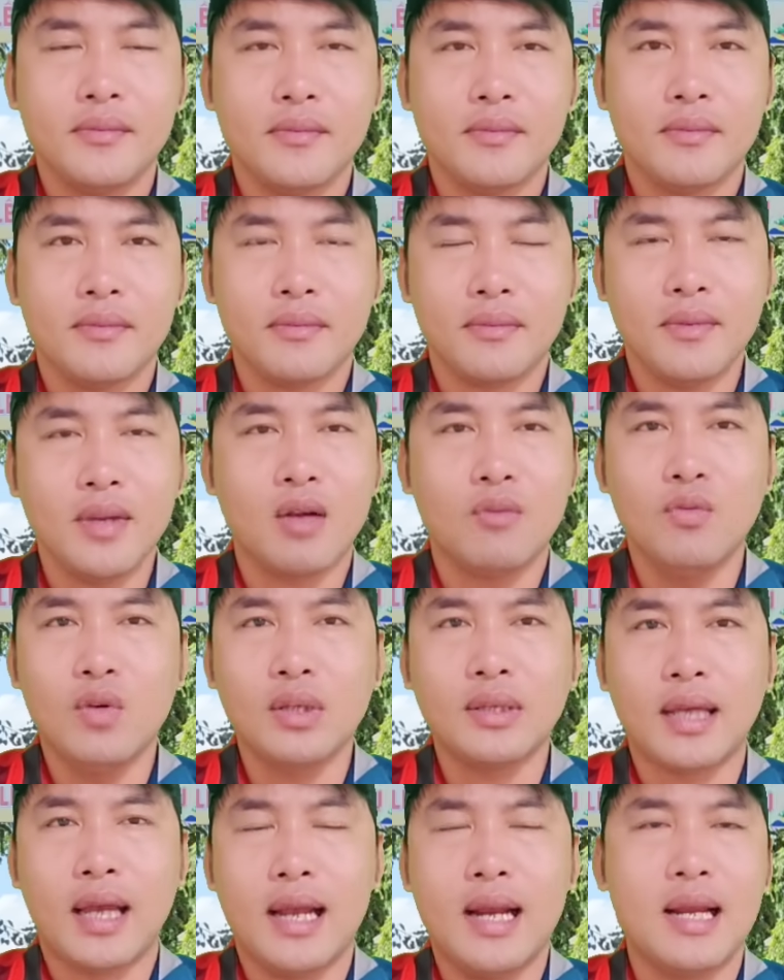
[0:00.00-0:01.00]
ừ, cũng
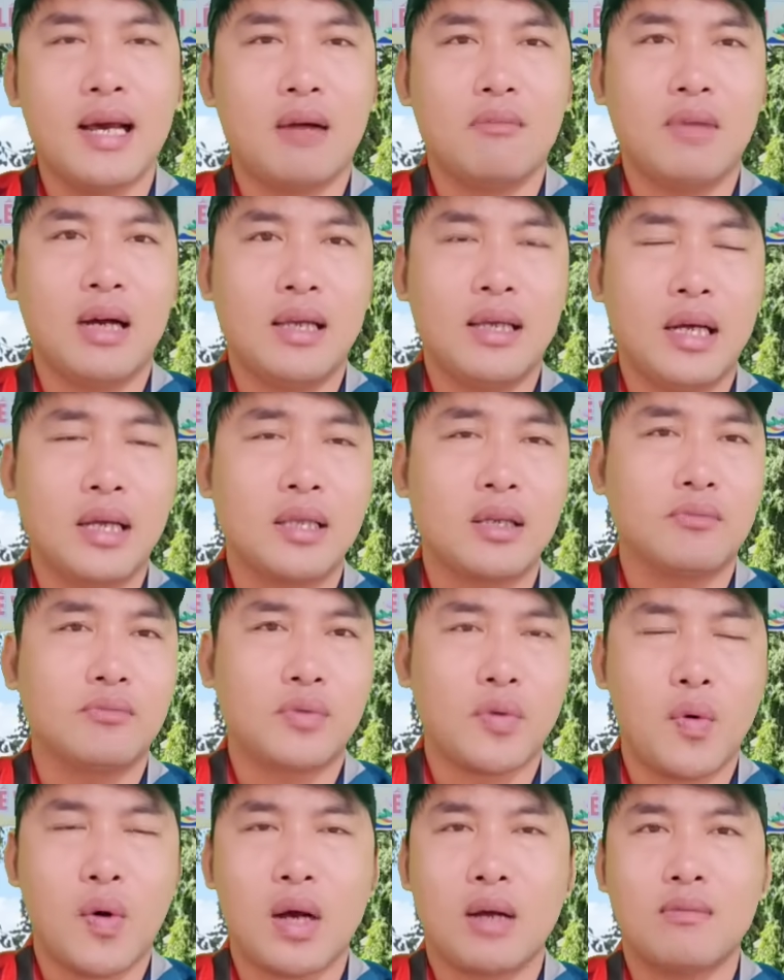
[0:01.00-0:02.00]
có thể là ông ấy ở trong
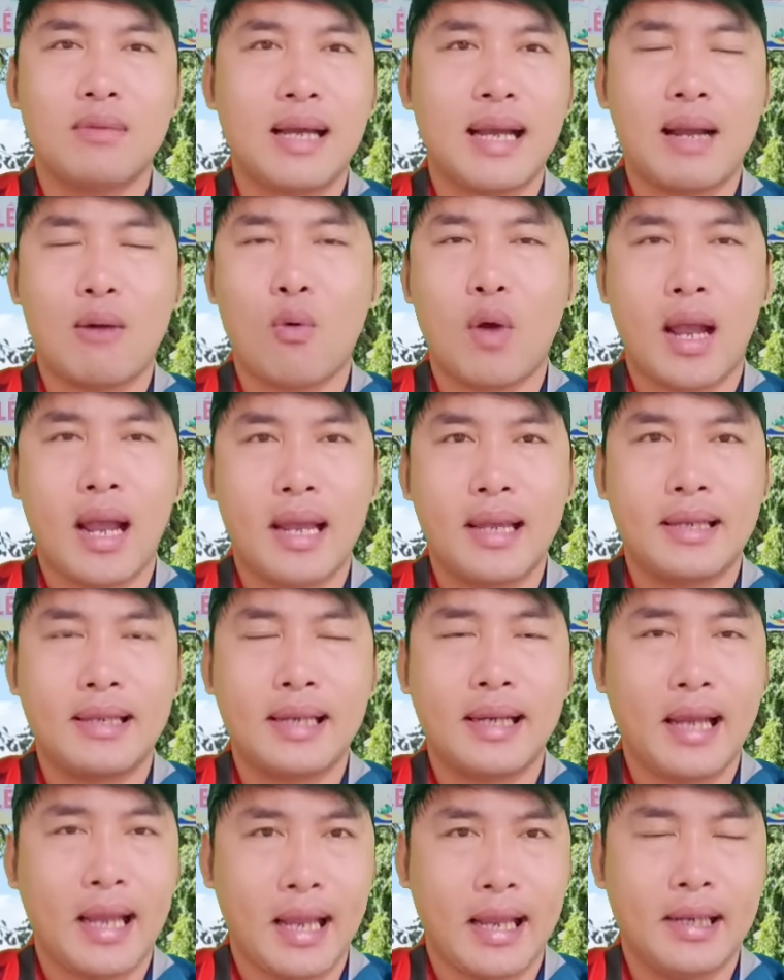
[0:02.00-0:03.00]
chùa không có ra ngoài
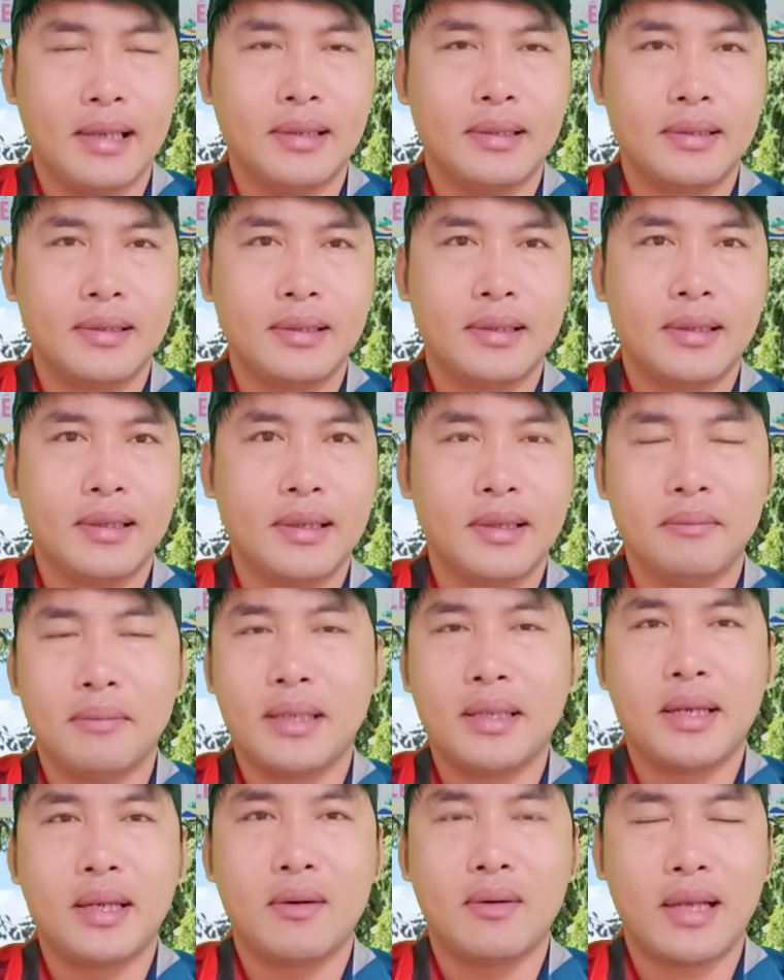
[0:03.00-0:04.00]
chẳng hạn à,
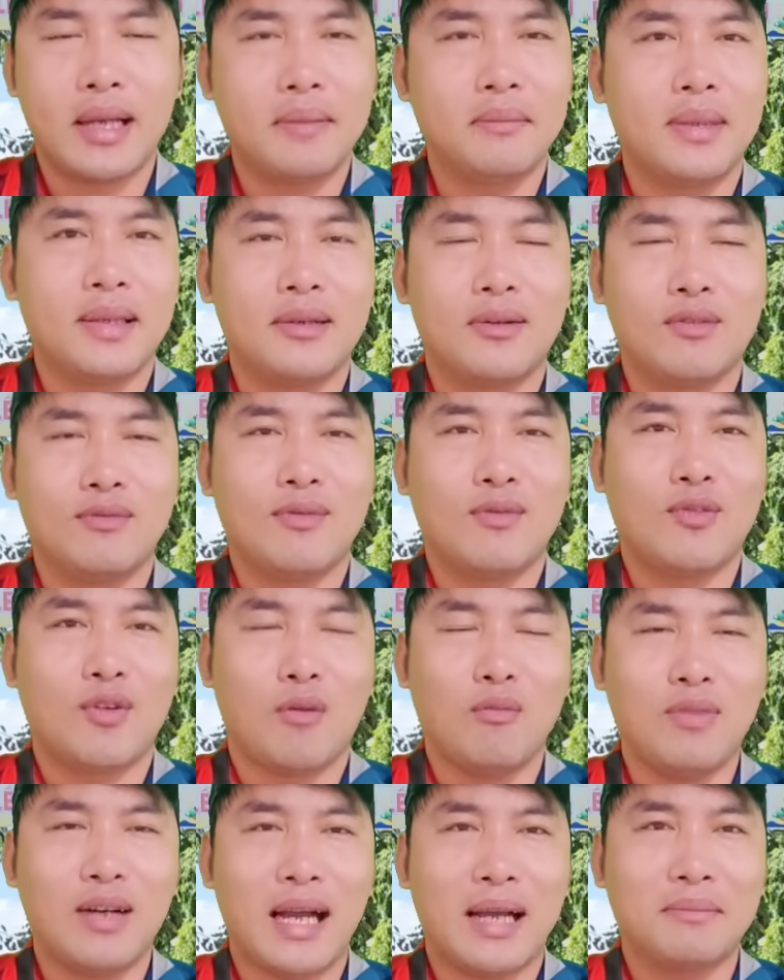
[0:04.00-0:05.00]
mình điều này mình còn
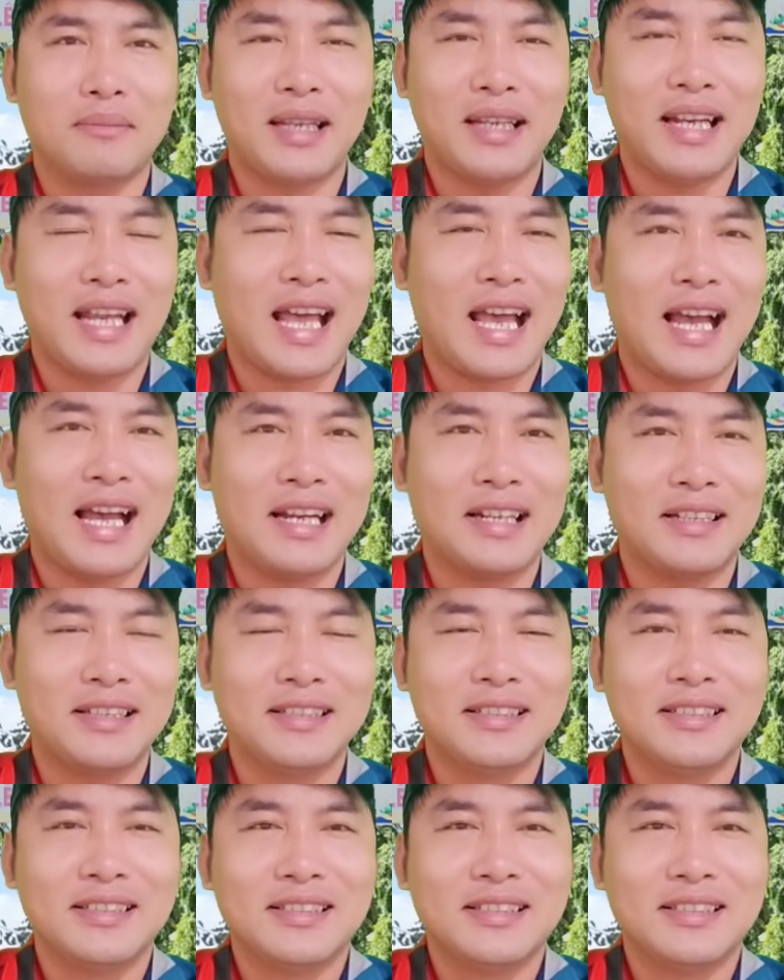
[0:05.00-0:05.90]
cũng cảm thấy lạ đó